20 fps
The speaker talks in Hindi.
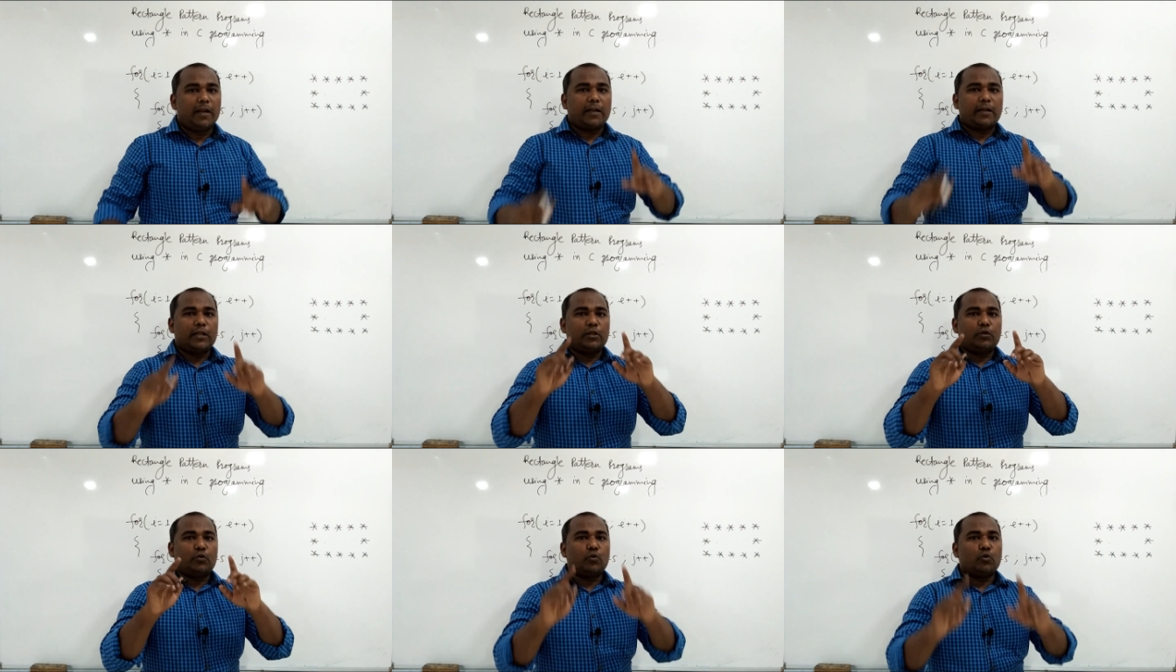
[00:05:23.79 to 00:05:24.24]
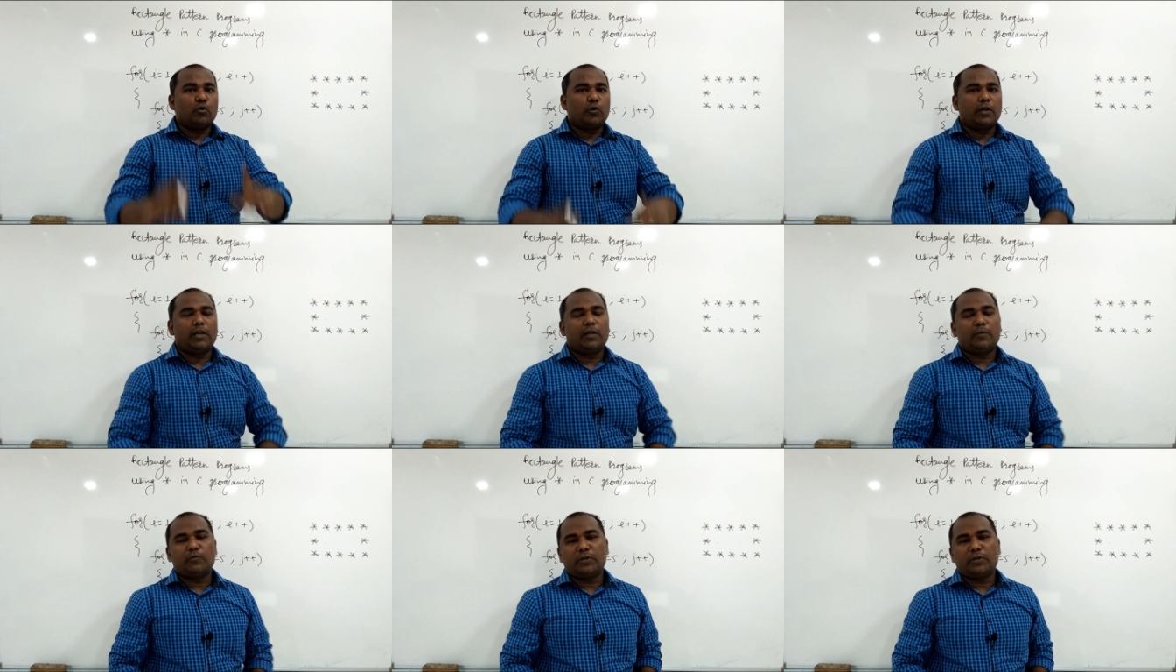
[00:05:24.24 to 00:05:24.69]
लेकिन दोनों
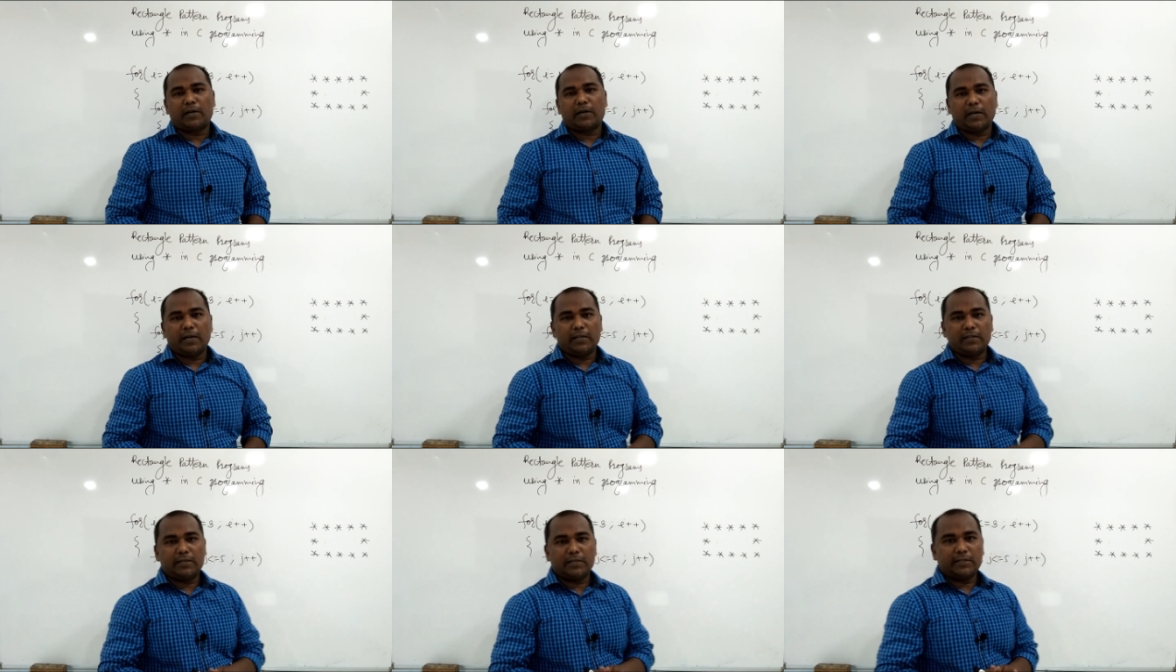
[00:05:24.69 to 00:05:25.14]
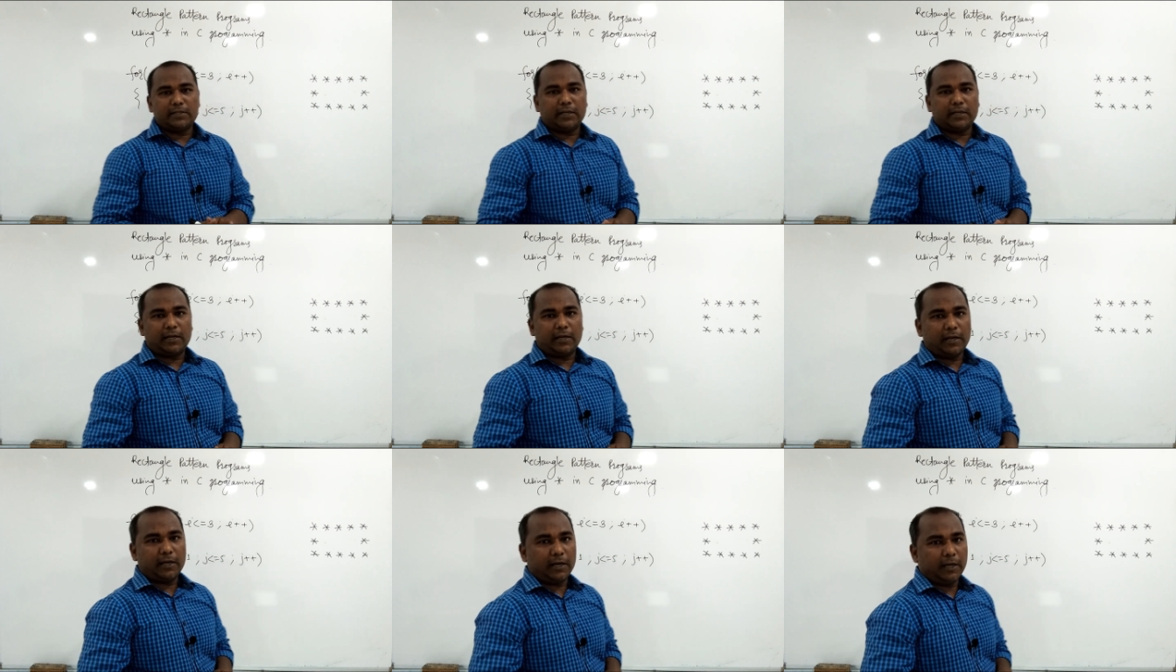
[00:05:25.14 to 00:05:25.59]
के लिए मुझे कंडीशन
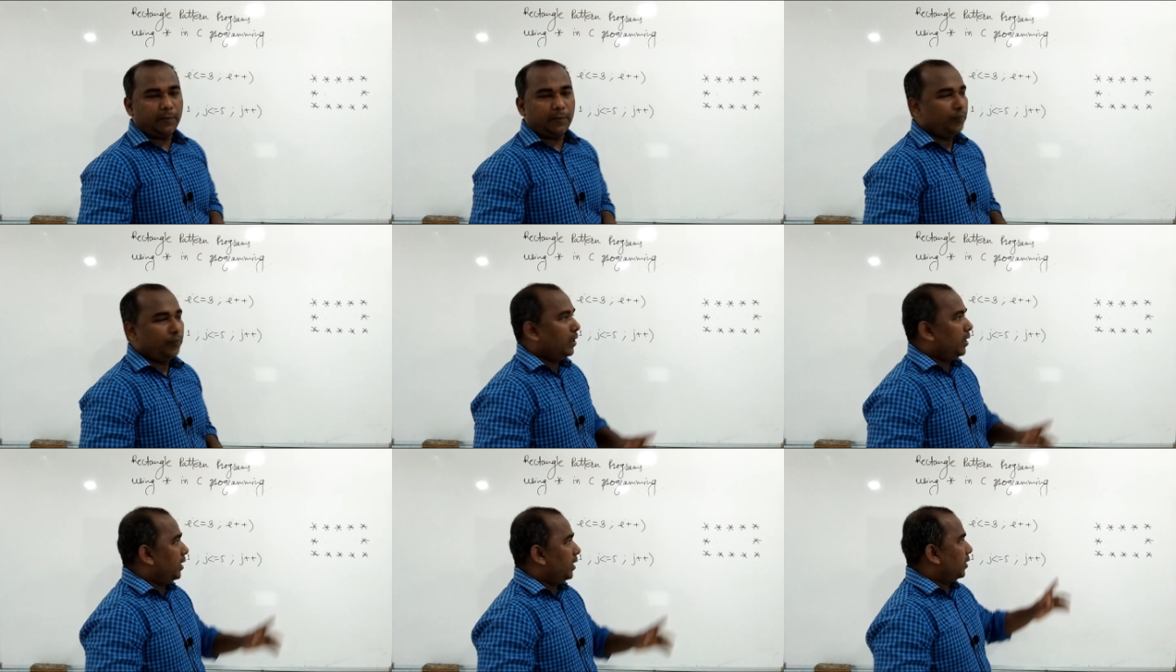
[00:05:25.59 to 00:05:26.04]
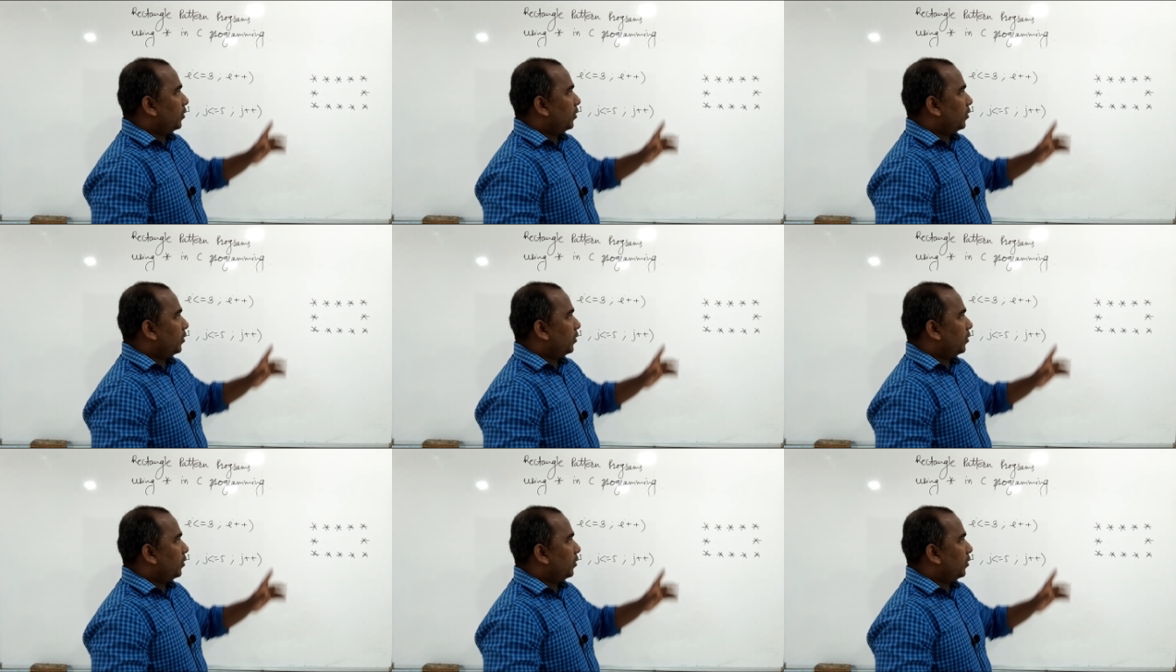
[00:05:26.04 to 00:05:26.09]
चेक करना है